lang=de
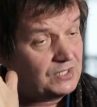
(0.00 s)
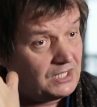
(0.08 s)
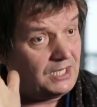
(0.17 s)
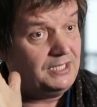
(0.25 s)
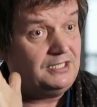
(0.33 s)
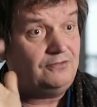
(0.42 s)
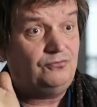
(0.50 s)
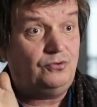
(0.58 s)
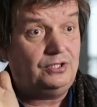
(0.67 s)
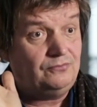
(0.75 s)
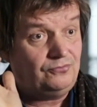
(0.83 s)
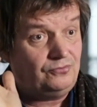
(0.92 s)
keiner
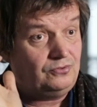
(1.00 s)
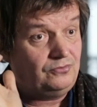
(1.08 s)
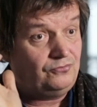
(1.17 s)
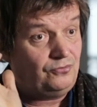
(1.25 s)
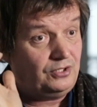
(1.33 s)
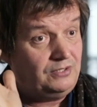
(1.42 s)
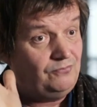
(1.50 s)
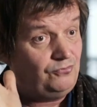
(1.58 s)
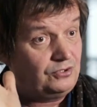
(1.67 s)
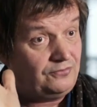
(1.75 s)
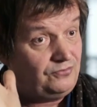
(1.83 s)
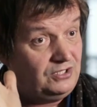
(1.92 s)
vor ihm, vor ihm
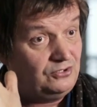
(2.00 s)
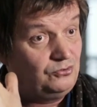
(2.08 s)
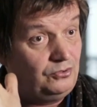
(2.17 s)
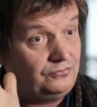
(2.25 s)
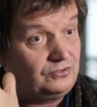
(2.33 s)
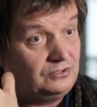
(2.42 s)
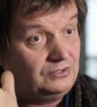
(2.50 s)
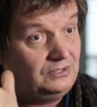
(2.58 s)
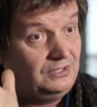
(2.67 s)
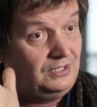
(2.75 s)
fotografieren durfte.